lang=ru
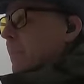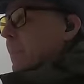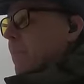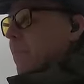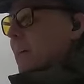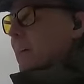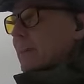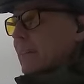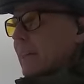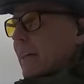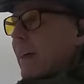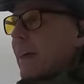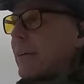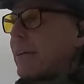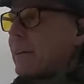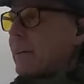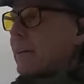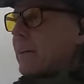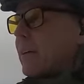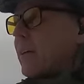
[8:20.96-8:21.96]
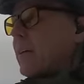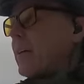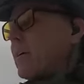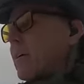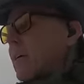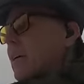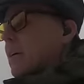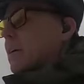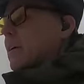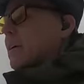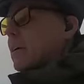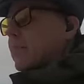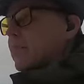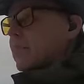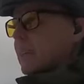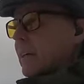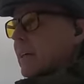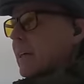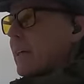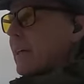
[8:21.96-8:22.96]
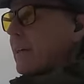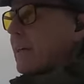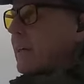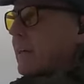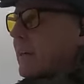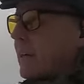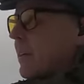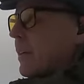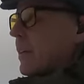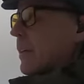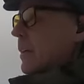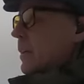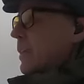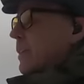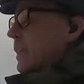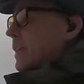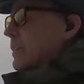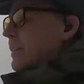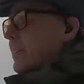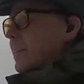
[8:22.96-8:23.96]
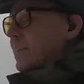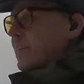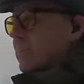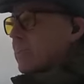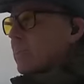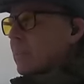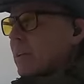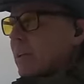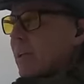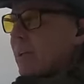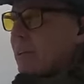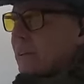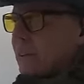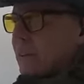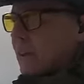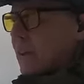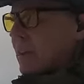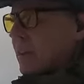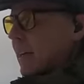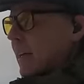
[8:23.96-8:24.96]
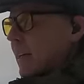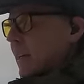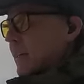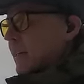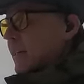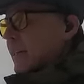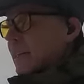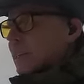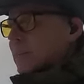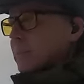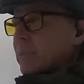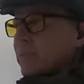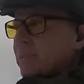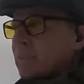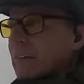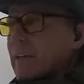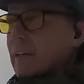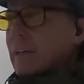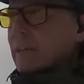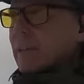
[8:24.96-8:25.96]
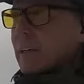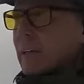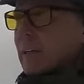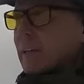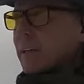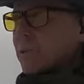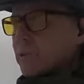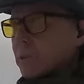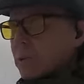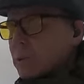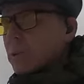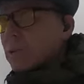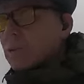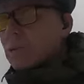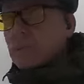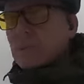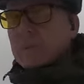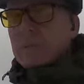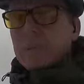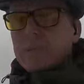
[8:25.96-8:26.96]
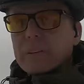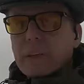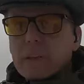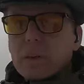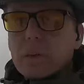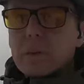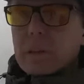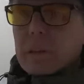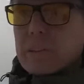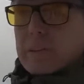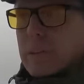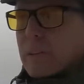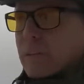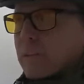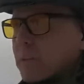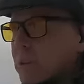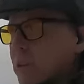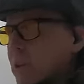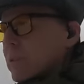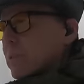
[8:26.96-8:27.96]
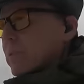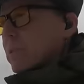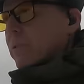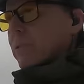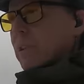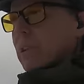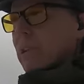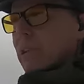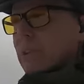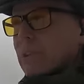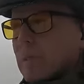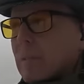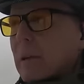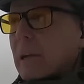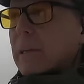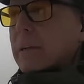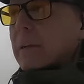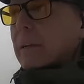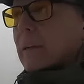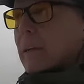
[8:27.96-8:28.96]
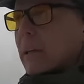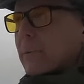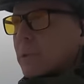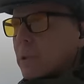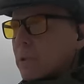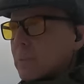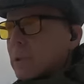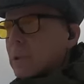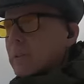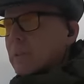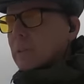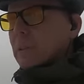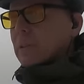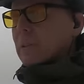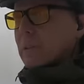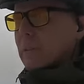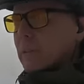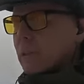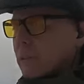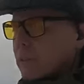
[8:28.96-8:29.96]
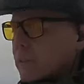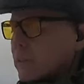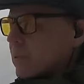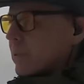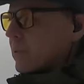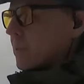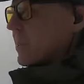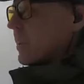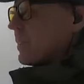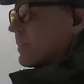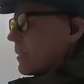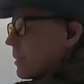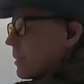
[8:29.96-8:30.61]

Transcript: восстания, э, вся Россия запылает и так далее. Герасимов доказывал, что ничего этого не произойдет, и а если и случится, то в каких-то маленьких объемах и мы, это легко, мы